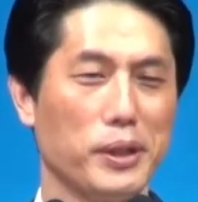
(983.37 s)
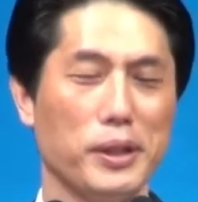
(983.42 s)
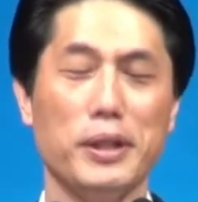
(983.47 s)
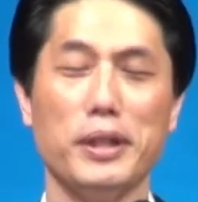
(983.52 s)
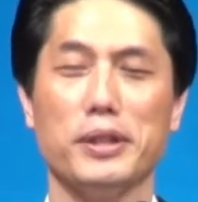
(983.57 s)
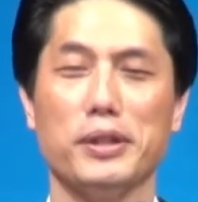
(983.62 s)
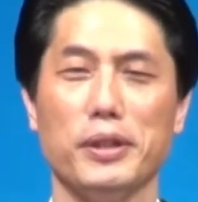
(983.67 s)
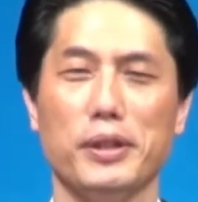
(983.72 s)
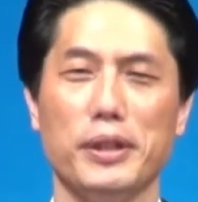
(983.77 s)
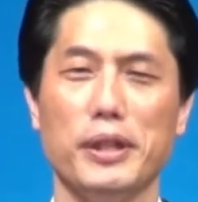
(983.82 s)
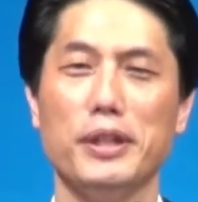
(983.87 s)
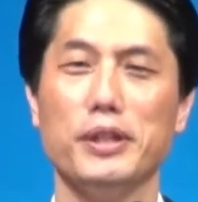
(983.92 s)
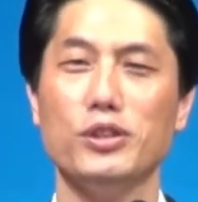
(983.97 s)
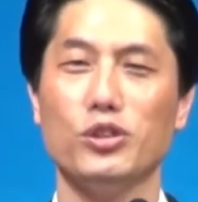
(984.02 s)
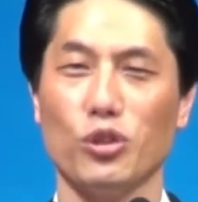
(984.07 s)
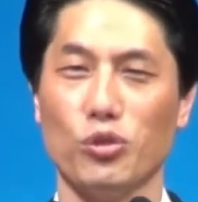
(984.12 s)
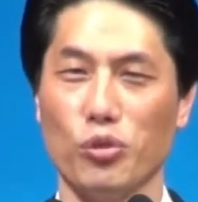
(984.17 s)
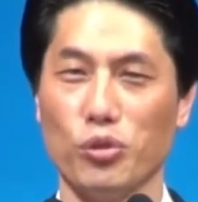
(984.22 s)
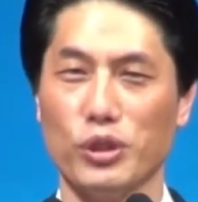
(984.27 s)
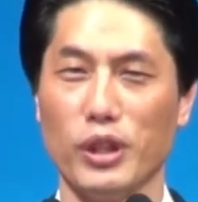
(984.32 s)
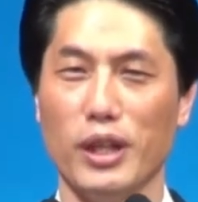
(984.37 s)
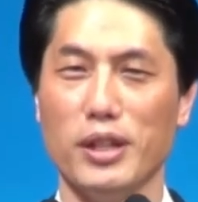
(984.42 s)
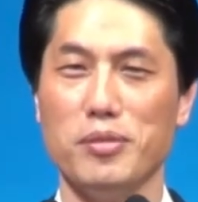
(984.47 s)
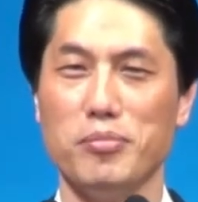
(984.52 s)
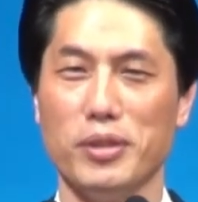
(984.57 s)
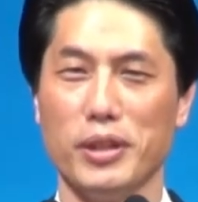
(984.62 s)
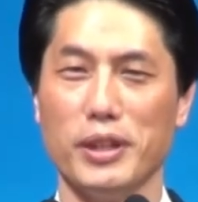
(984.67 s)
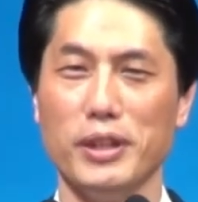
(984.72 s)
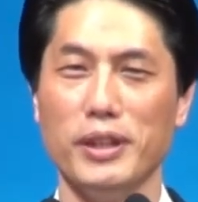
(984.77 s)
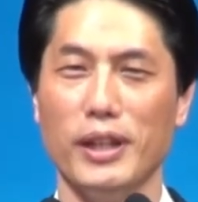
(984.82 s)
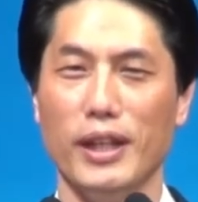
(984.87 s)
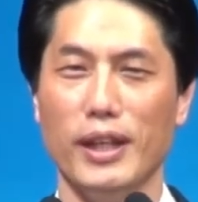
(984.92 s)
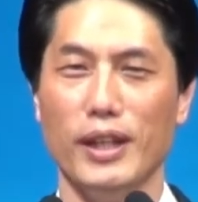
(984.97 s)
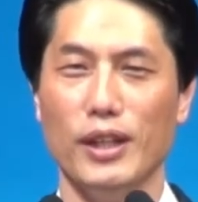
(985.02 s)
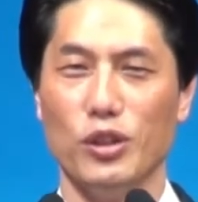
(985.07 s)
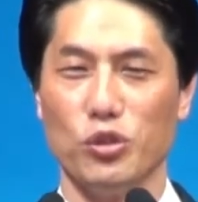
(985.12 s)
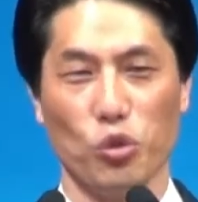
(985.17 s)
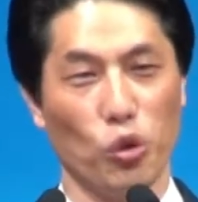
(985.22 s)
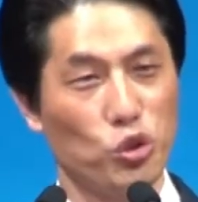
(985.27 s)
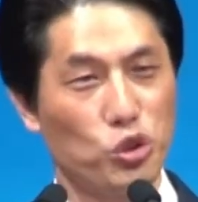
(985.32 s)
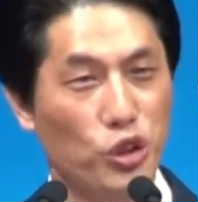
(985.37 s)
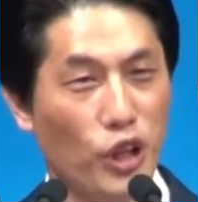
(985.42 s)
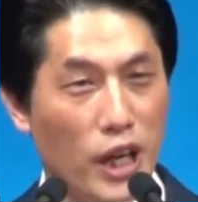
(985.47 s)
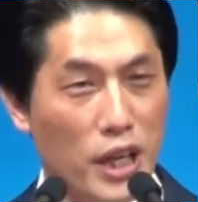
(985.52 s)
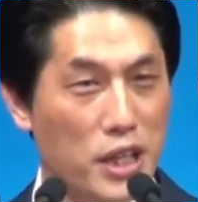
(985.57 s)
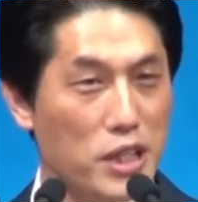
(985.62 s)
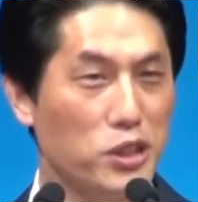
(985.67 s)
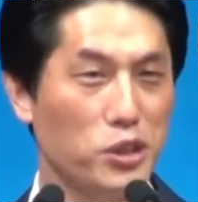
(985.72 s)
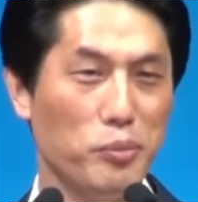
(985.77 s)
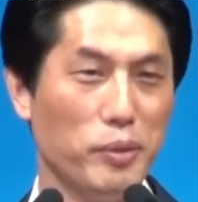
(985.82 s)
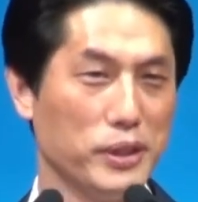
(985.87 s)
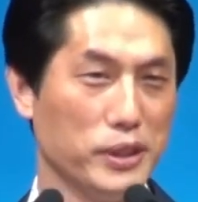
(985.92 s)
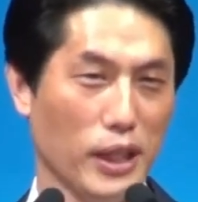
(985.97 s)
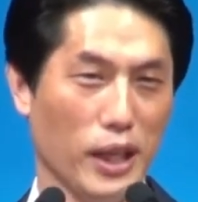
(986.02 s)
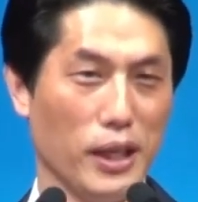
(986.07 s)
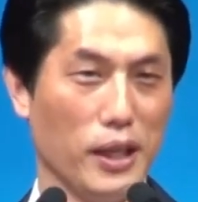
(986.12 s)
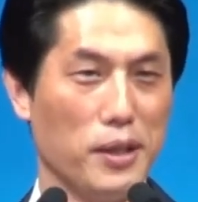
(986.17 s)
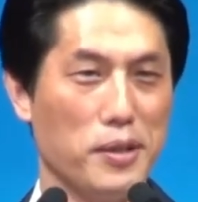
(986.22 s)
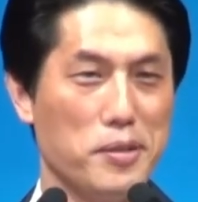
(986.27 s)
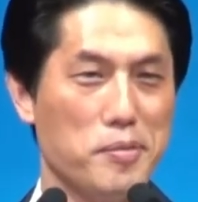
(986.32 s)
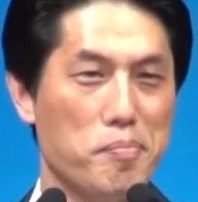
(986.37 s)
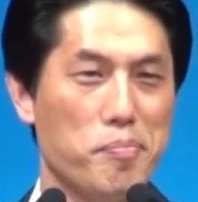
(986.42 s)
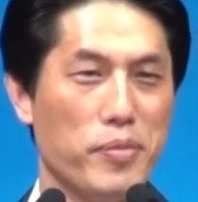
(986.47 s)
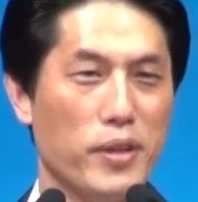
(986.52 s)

그래서 이런 전도사님들은 도서관에서만 살아요.